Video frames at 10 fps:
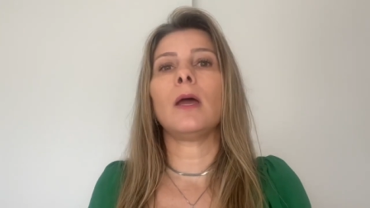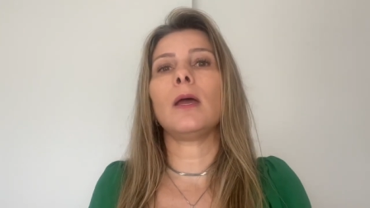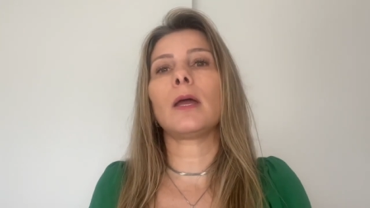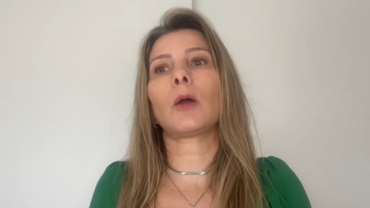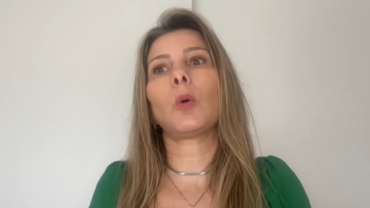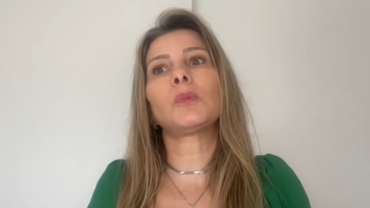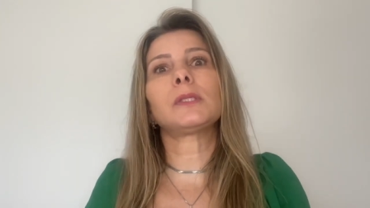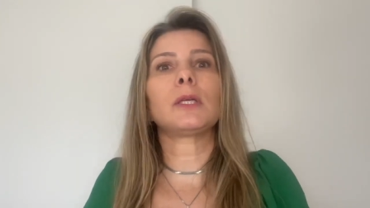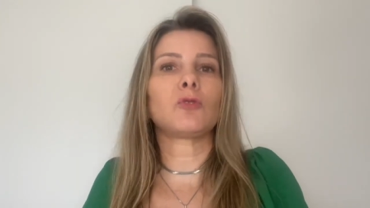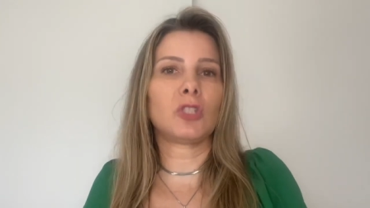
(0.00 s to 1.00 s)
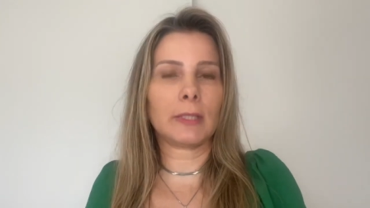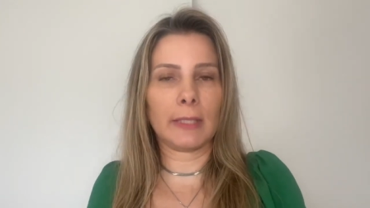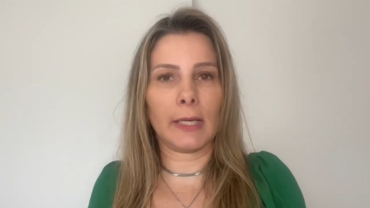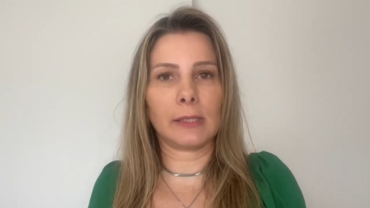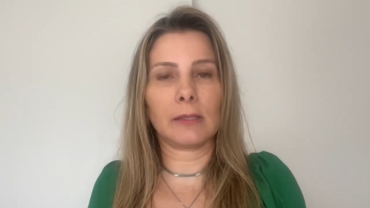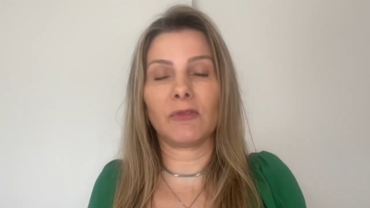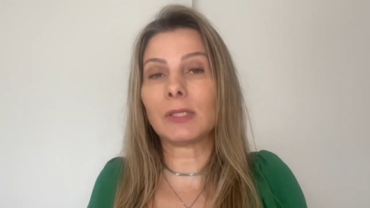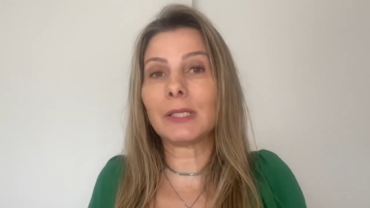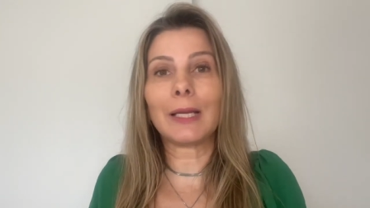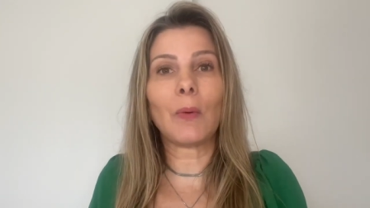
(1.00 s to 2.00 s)
É como se eu dissesse:
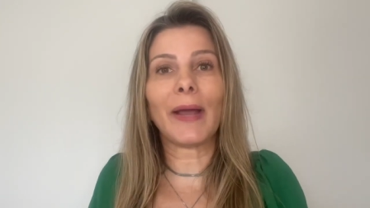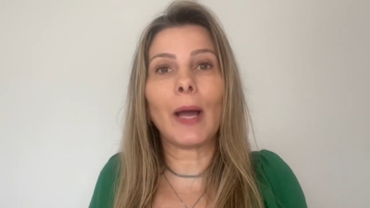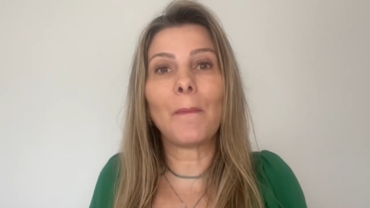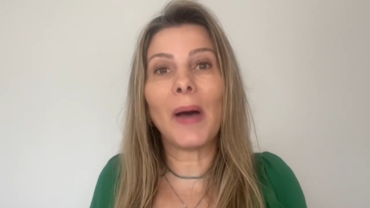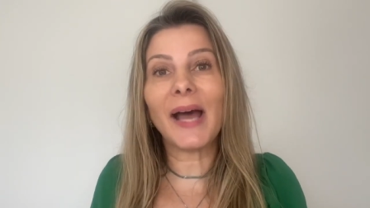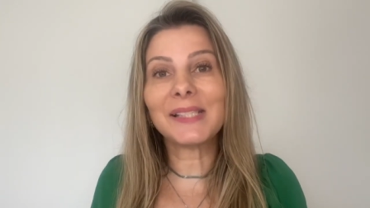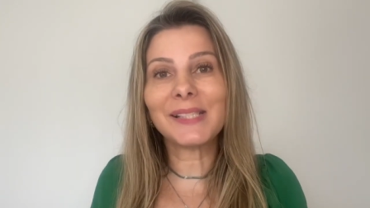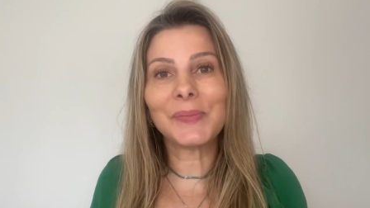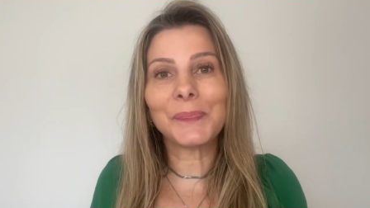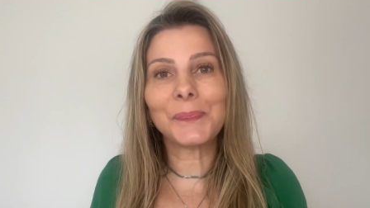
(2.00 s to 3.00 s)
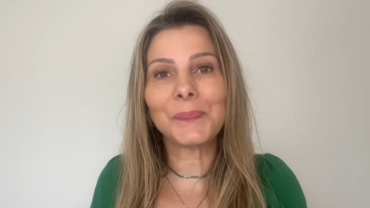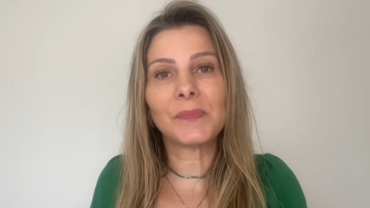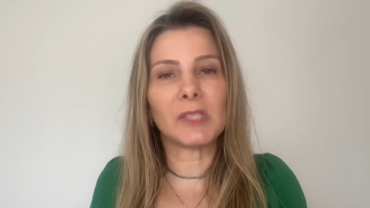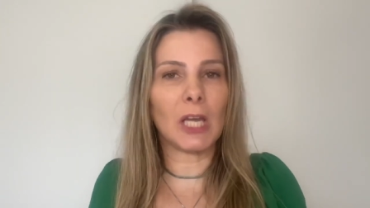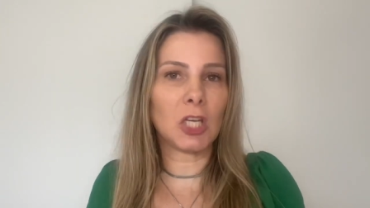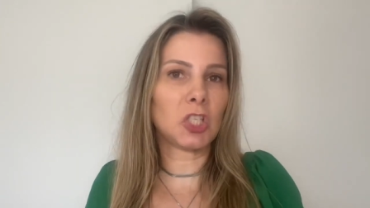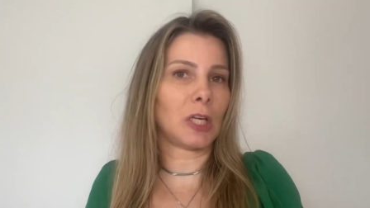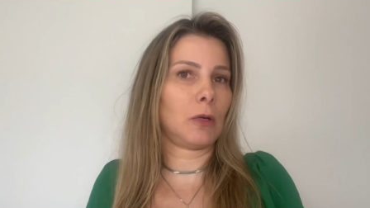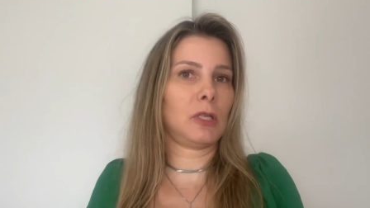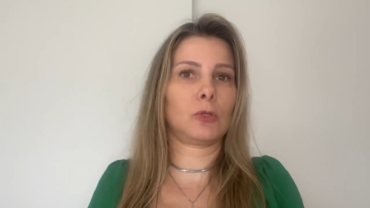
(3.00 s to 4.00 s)
você não é capaz, deixa
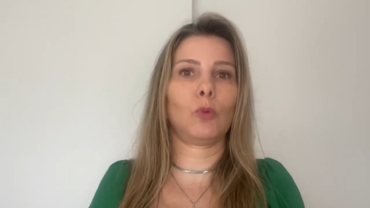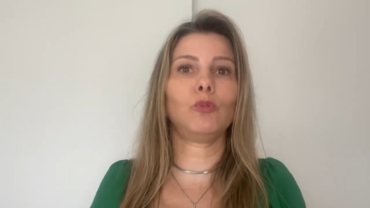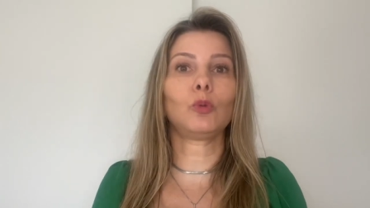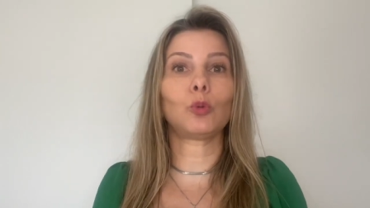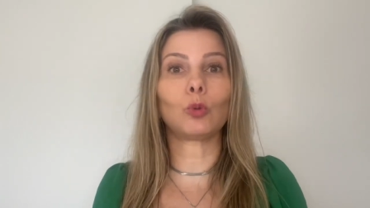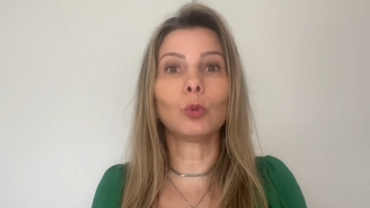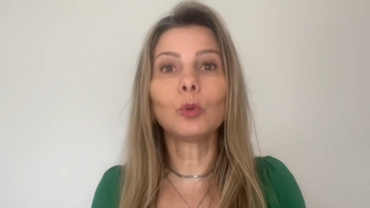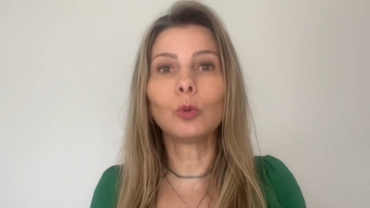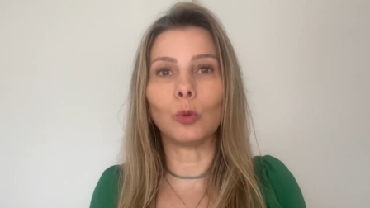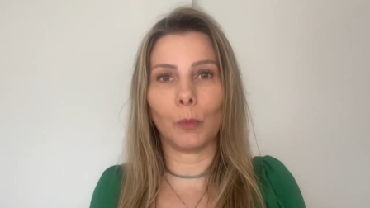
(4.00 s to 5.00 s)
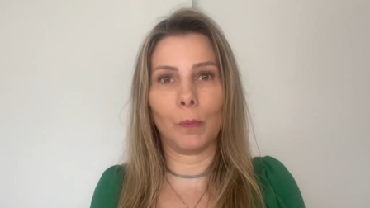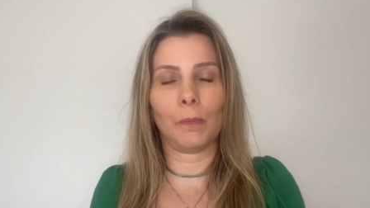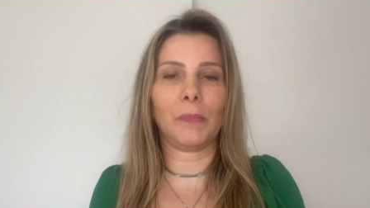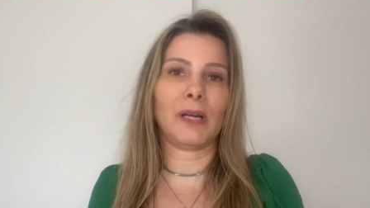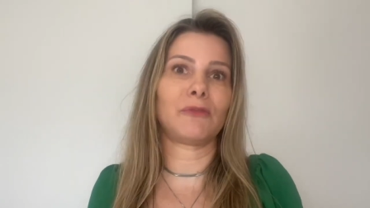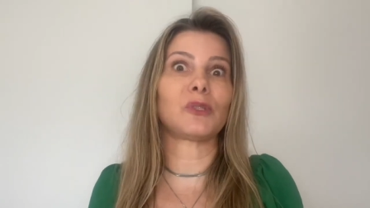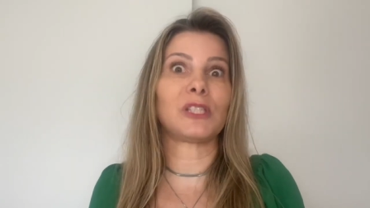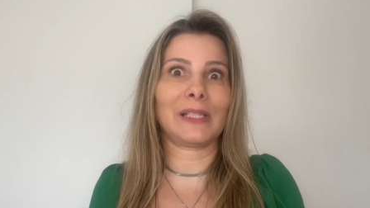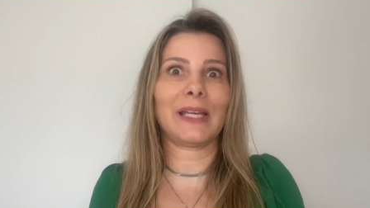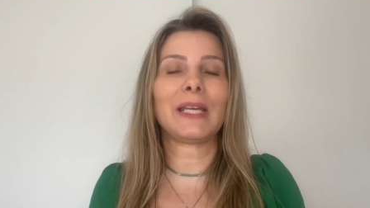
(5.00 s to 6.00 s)
que eu resolvo tudo para
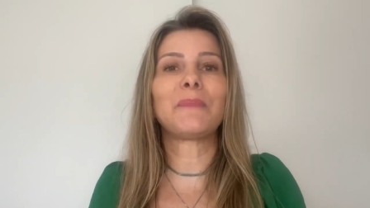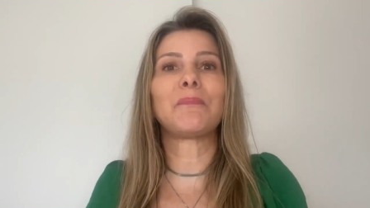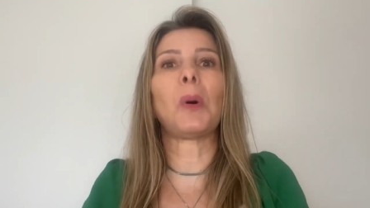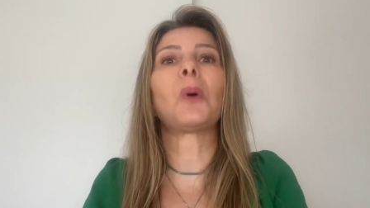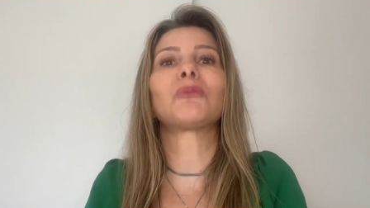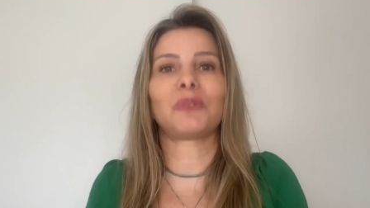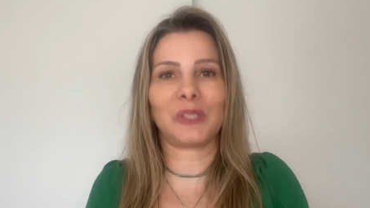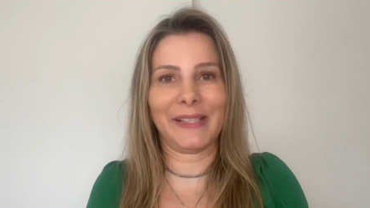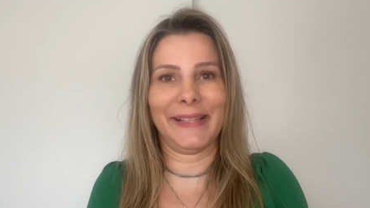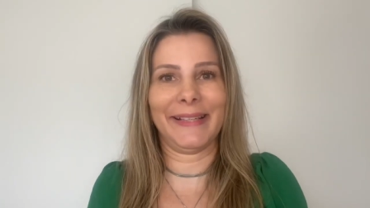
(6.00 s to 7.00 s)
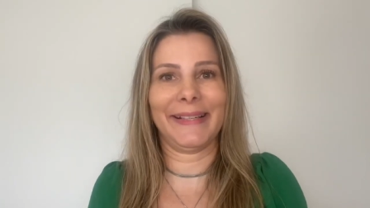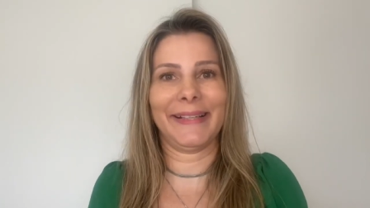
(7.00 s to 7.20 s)
você e por você.